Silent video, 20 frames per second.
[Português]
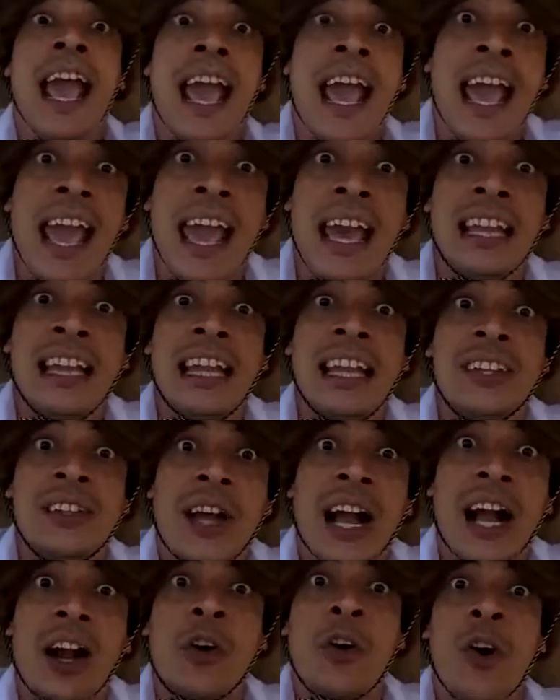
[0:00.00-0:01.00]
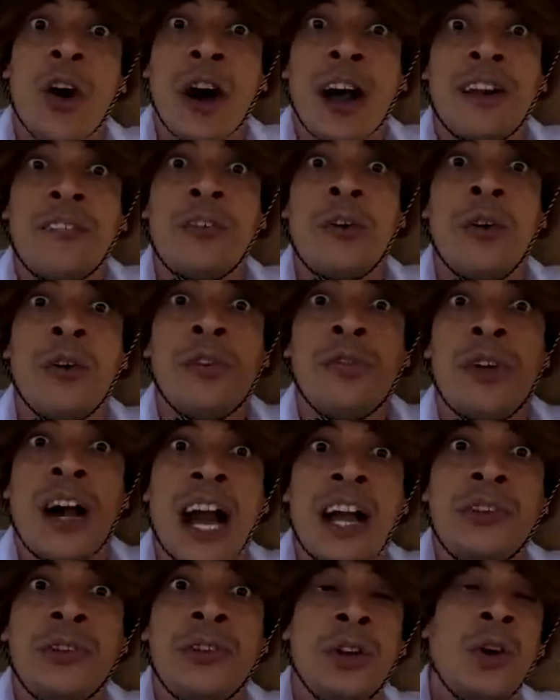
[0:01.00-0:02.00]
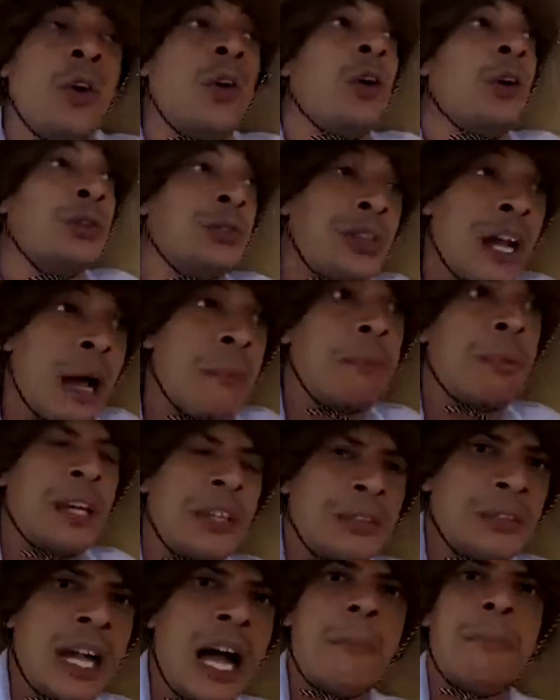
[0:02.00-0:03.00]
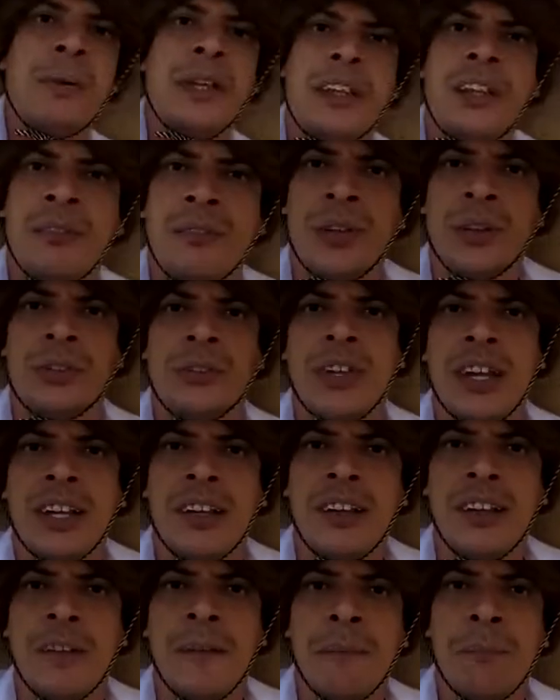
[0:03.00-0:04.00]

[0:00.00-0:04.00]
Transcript: eles agora vão invadir o zap zap de você.